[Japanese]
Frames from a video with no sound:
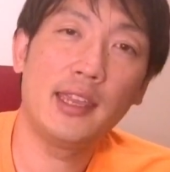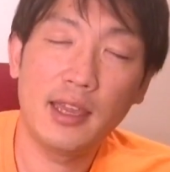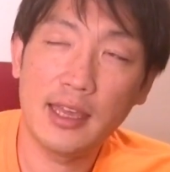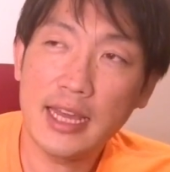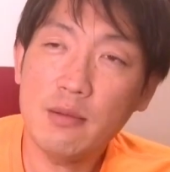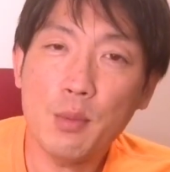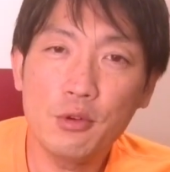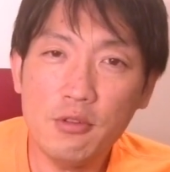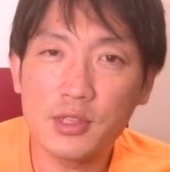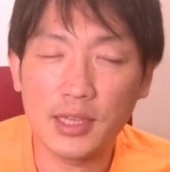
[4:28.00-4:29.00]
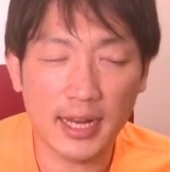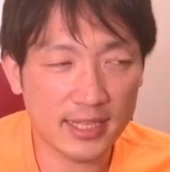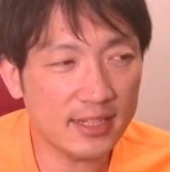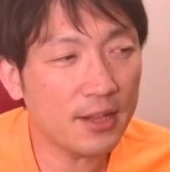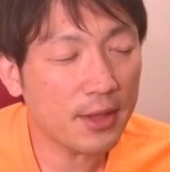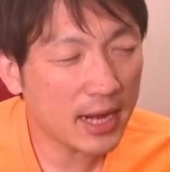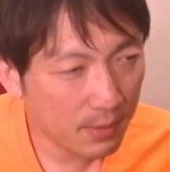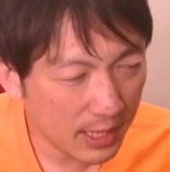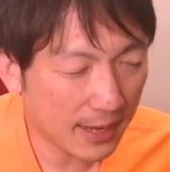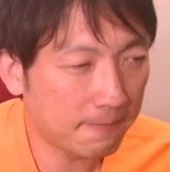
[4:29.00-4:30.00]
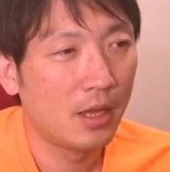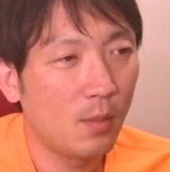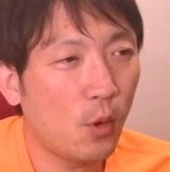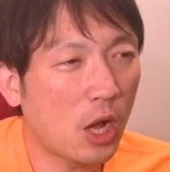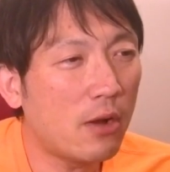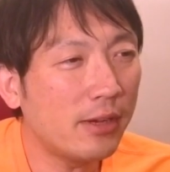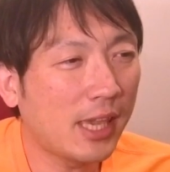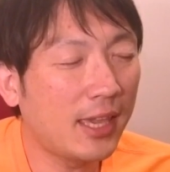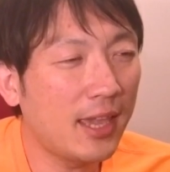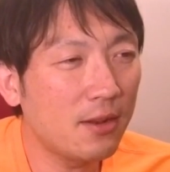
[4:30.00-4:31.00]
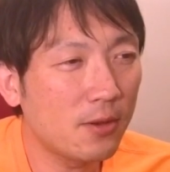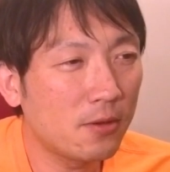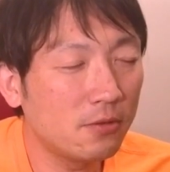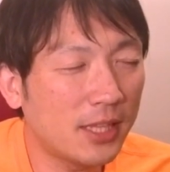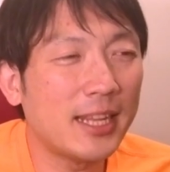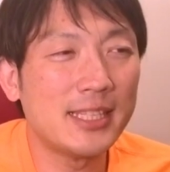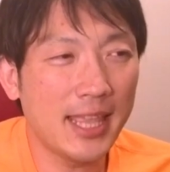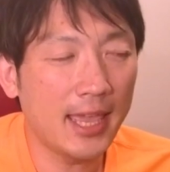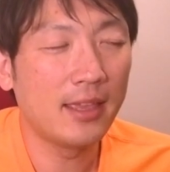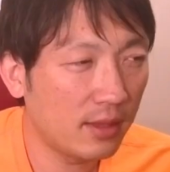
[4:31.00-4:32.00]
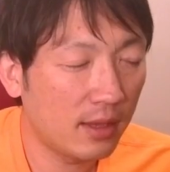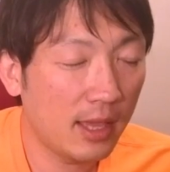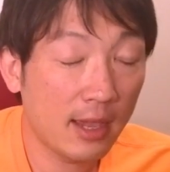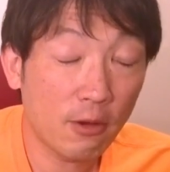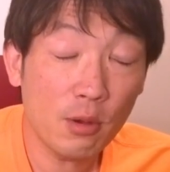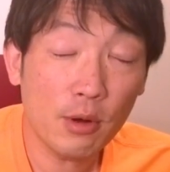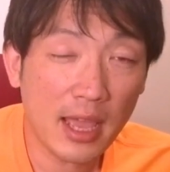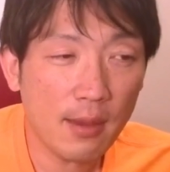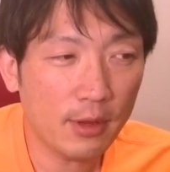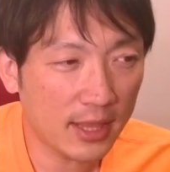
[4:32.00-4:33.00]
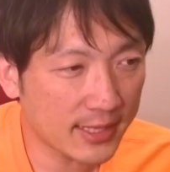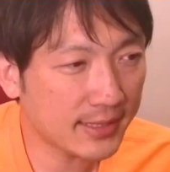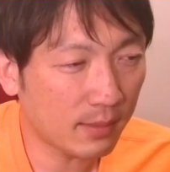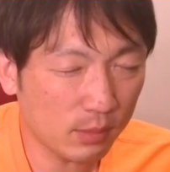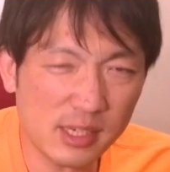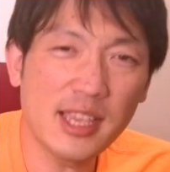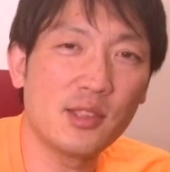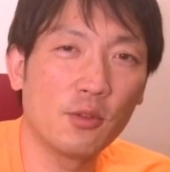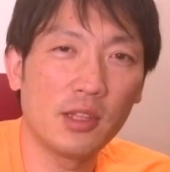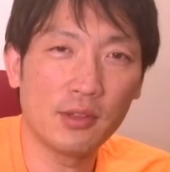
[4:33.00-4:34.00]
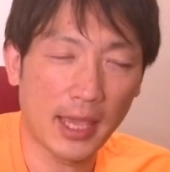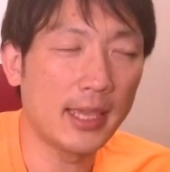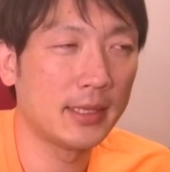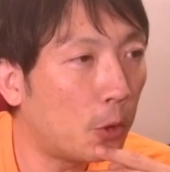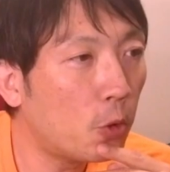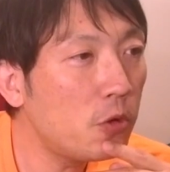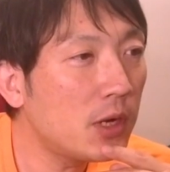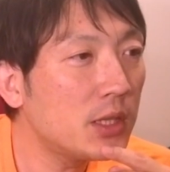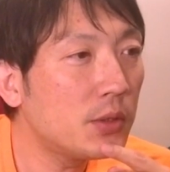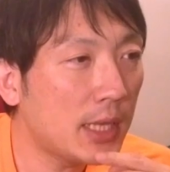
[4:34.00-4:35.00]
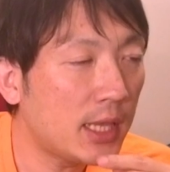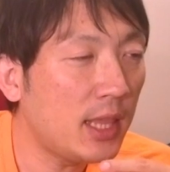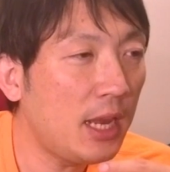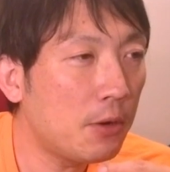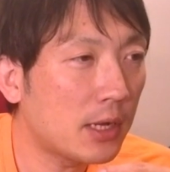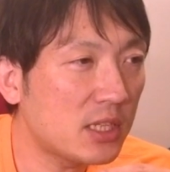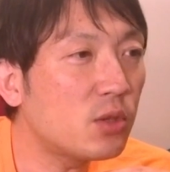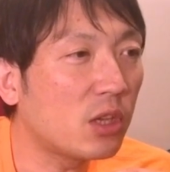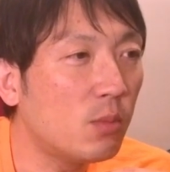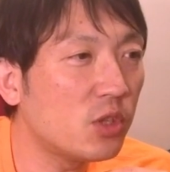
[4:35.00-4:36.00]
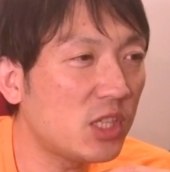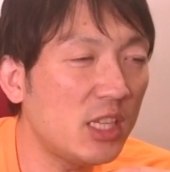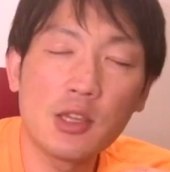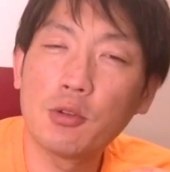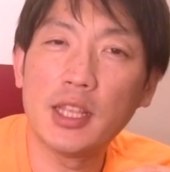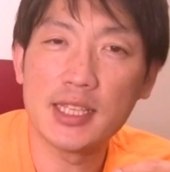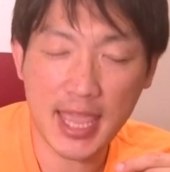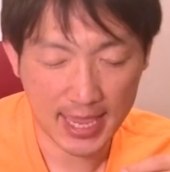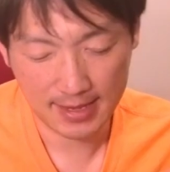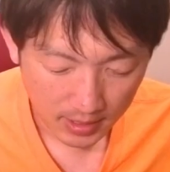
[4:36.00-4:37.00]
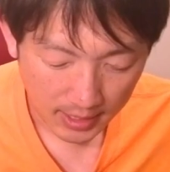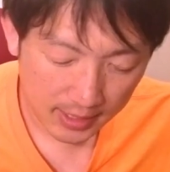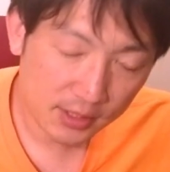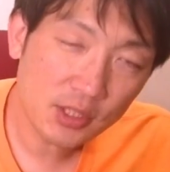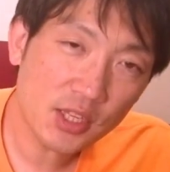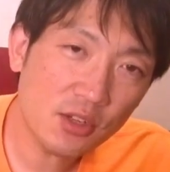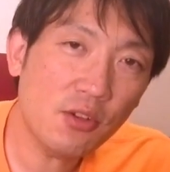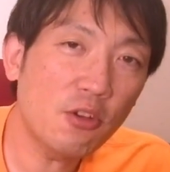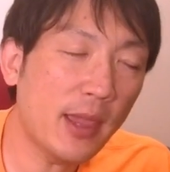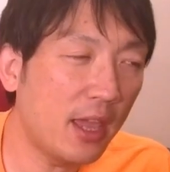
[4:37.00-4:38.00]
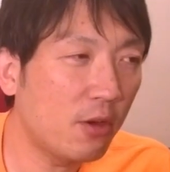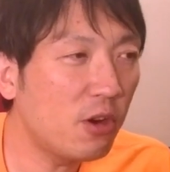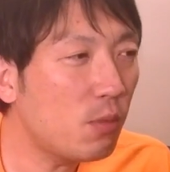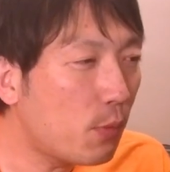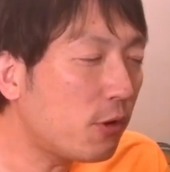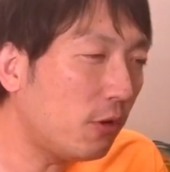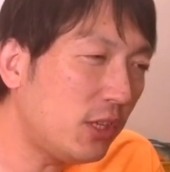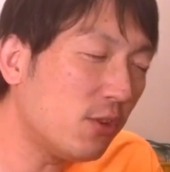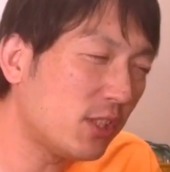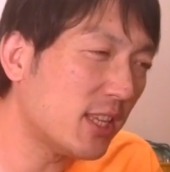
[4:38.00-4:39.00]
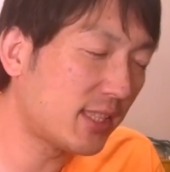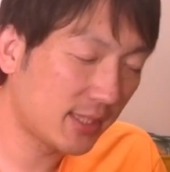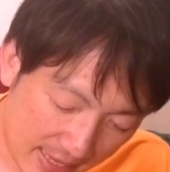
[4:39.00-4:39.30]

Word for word: アルバムルースから砂の花びら。もう乾き系の歌ですね。これもライブでなぜか未演奏っていうね。オルガンのね、音色がちょっと気持ちいい曲ですね。はい、そして10曲目。これも僕の一押しです。